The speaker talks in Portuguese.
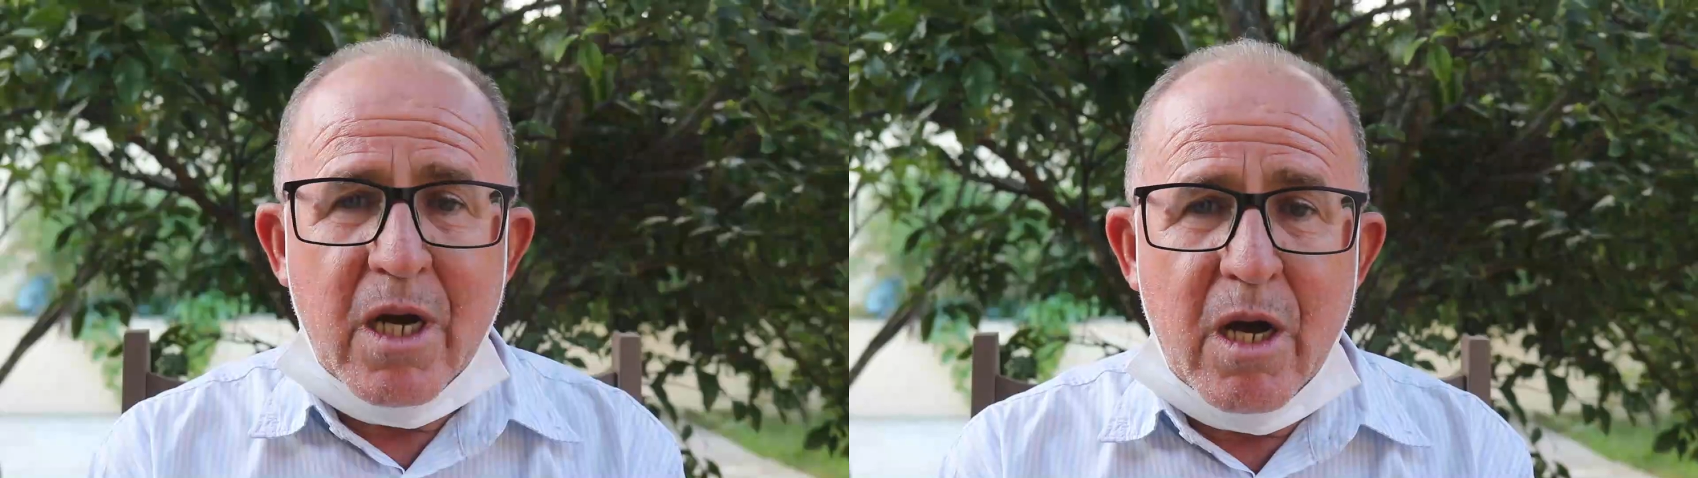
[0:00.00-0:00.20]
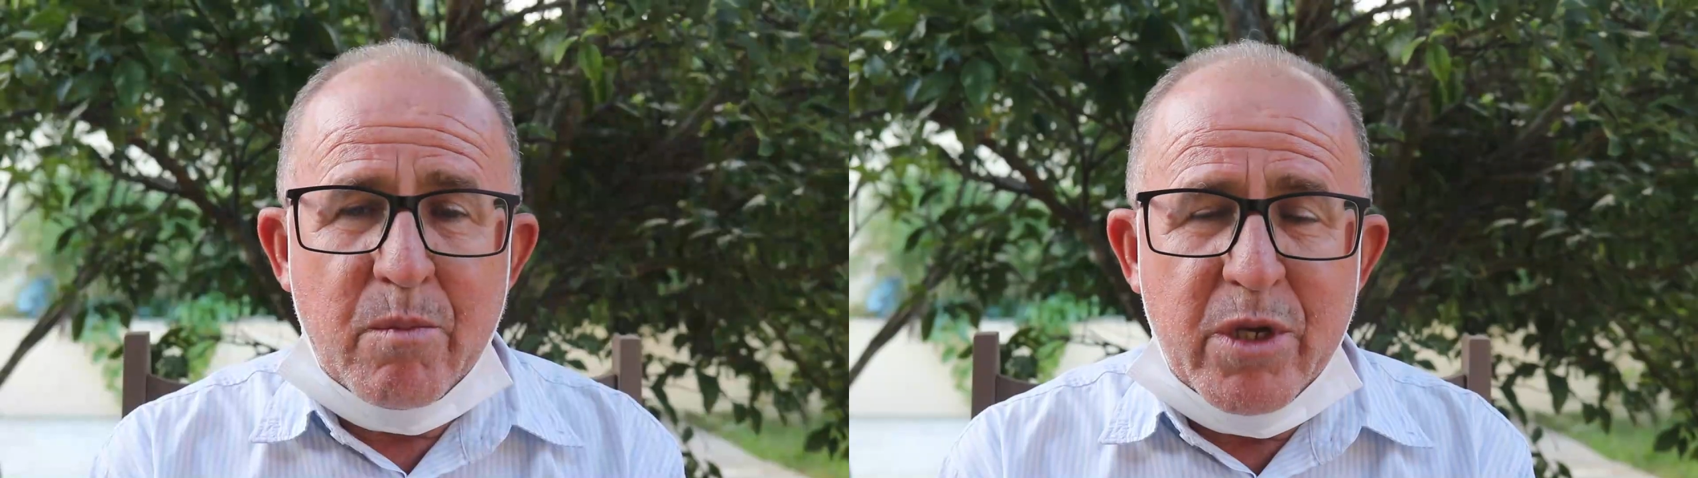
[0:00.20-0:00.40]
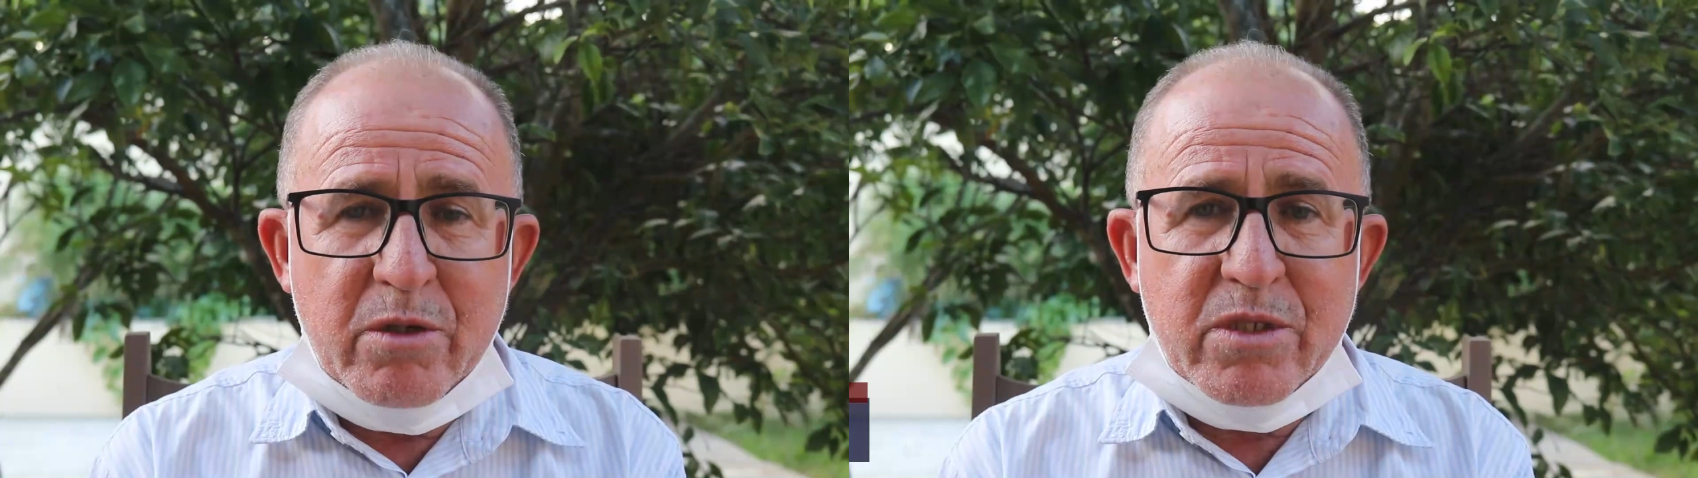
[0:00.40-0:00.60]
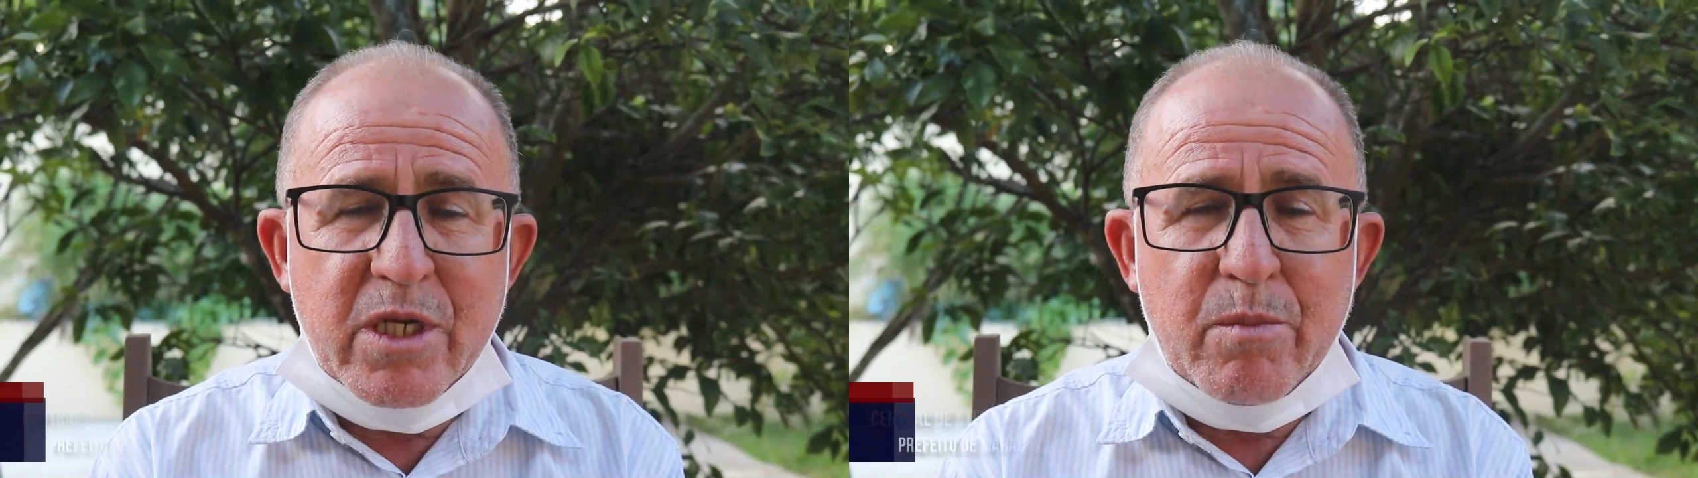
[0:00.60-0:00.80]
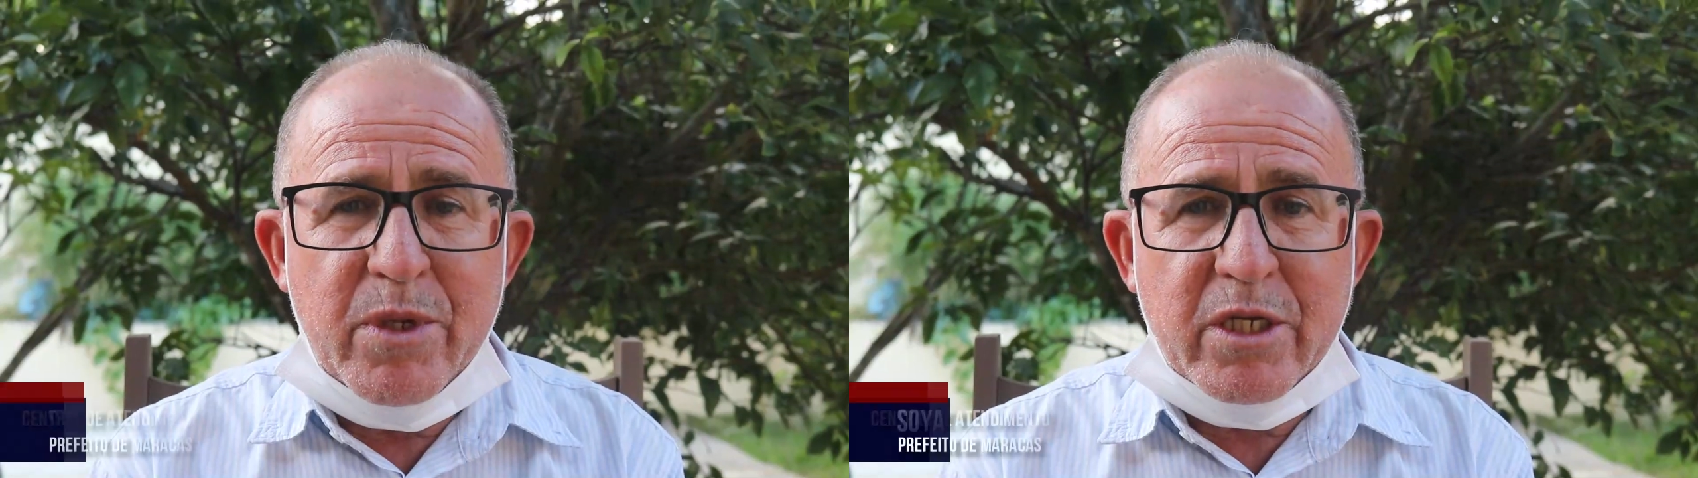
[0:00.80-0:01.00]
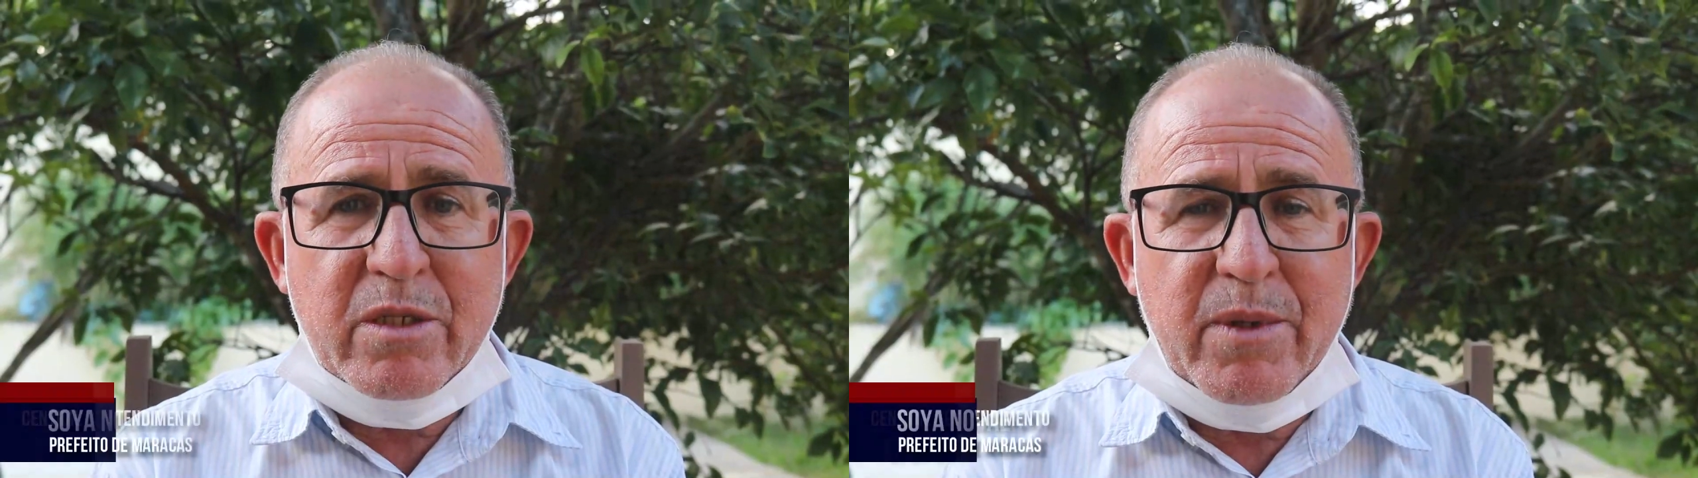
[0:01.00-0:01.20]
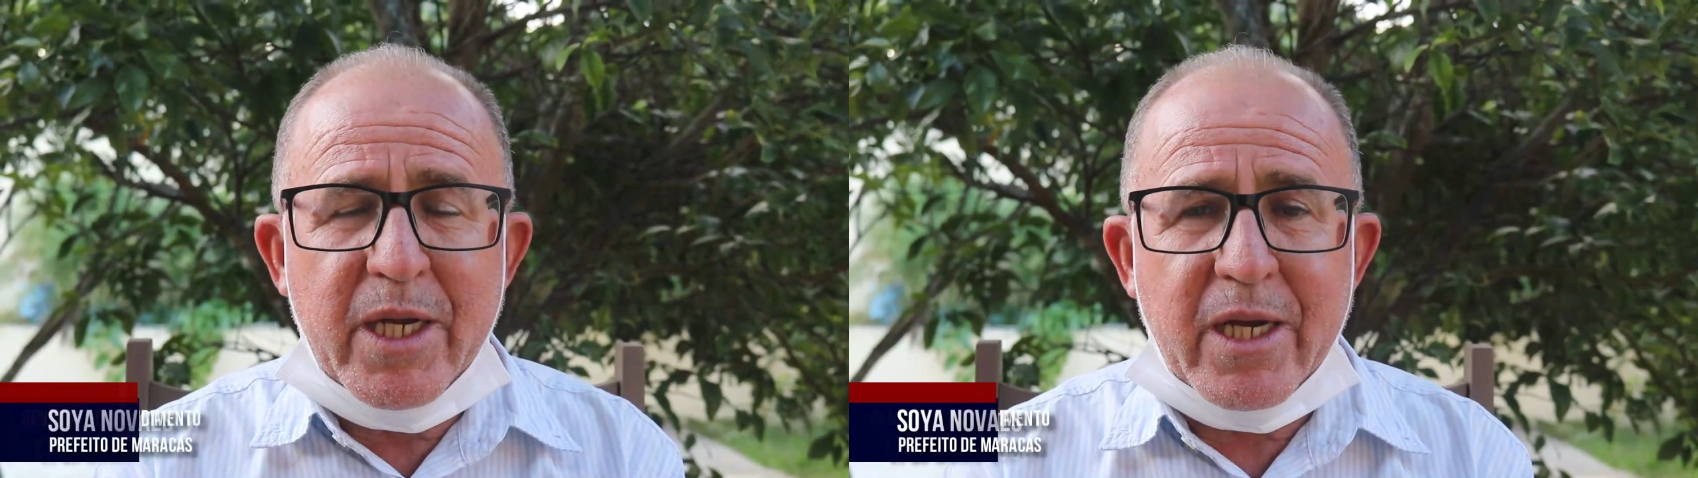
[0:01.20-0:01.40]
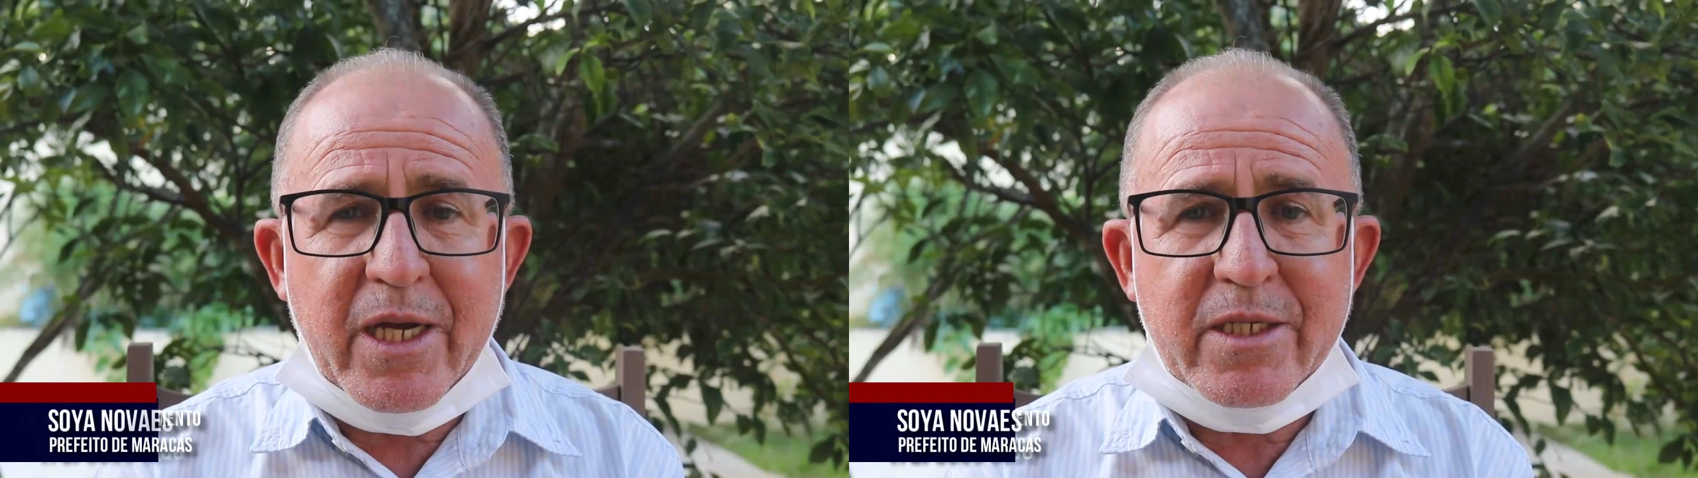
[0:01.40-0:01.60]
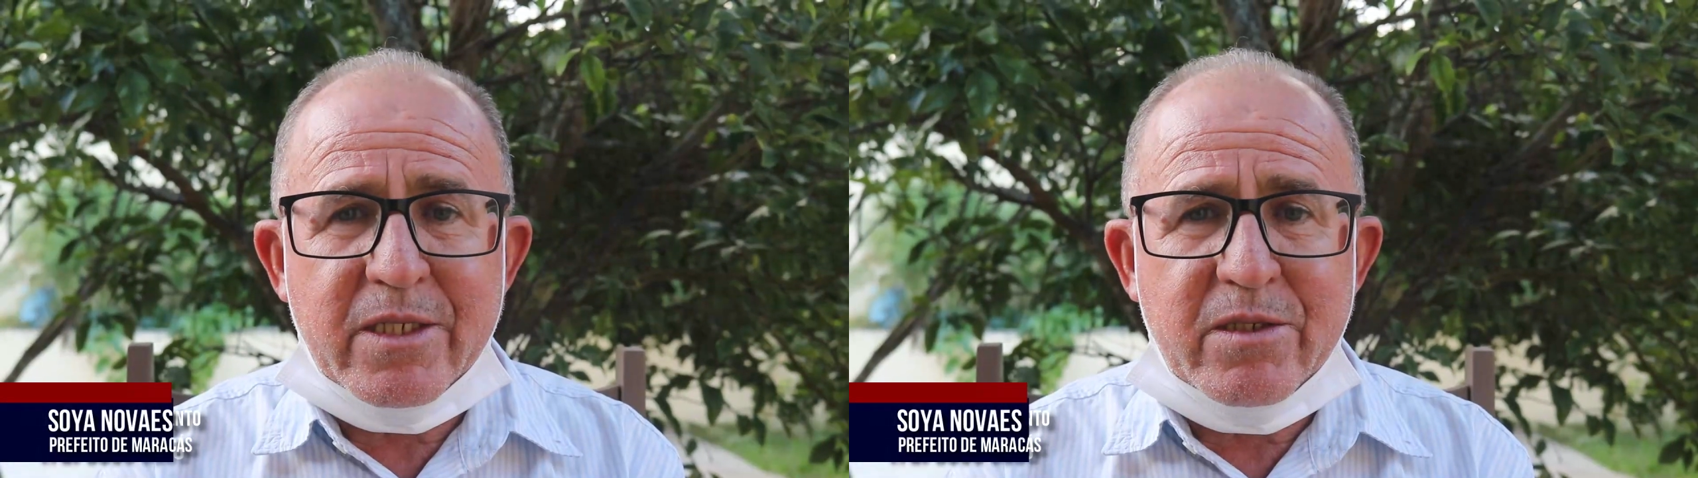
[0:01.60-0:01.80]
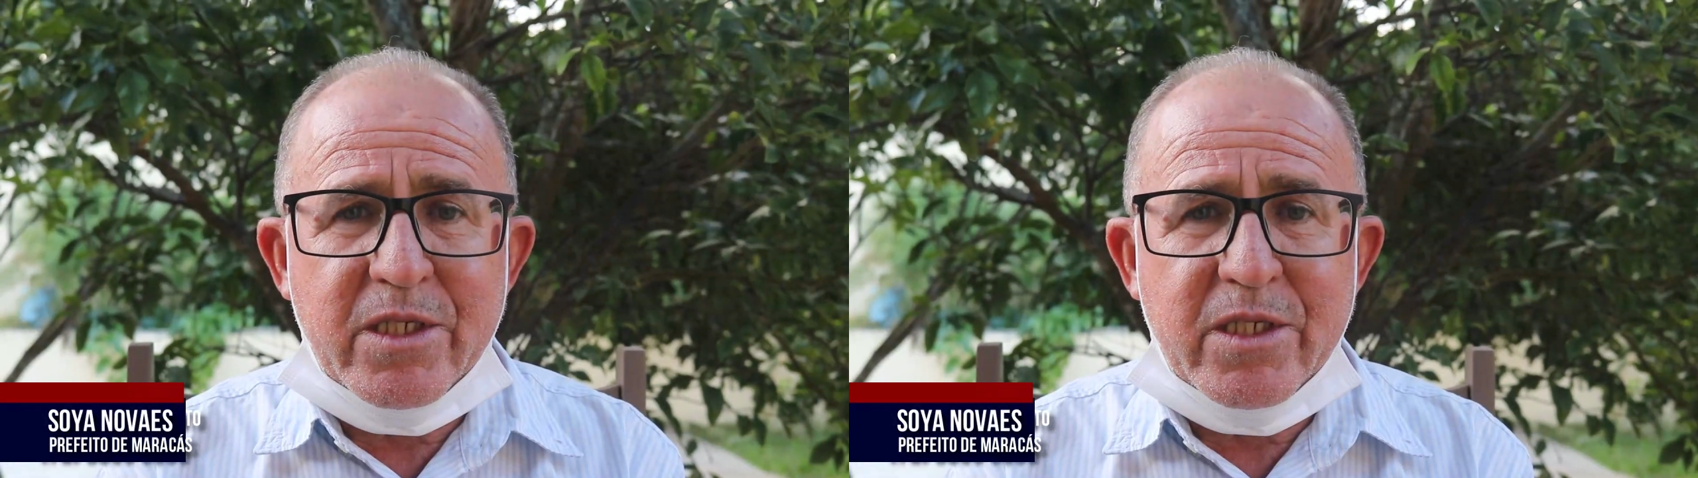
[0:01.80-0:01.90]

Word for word: Amigos e amigas de Maracás,